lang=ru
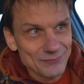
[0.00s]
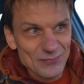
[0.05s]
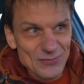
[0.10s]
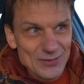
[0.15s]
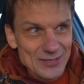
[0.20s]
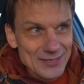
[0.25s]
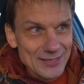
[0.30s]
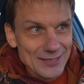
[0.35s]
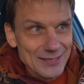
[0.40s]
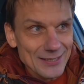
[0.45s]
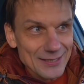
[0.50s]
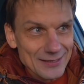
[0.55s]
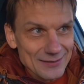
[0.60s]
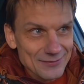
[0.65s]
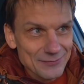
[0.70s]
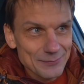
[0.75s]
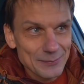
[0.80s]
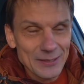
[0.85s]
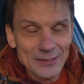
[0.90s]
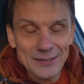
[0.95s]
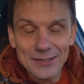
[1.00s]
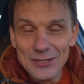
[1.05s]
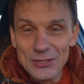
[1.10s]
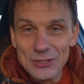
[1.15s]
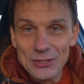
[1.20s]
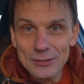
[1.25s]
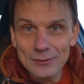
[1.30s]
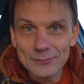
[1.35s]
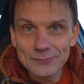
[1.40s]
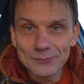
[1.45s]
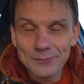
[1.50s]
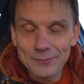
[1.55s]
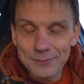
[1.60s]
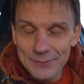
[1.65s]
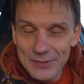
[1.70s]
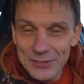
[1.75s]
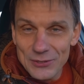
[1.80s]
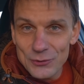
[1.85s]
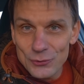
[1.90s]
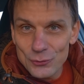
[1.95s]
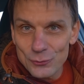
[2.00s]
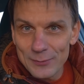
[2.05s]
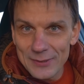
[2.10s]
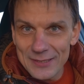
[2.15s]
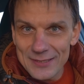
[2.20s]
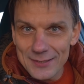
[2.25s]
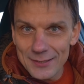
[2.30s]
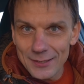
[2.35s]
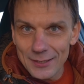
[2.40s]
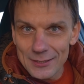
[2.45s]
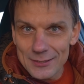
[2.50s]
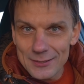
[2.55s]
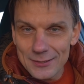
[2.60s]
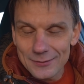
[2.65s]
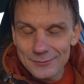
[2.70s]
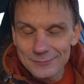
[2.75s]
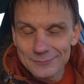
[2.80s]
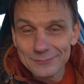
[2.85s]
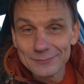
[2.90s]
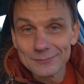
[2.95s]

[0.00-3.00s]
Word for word: стоят в продаже без шумоизоляции.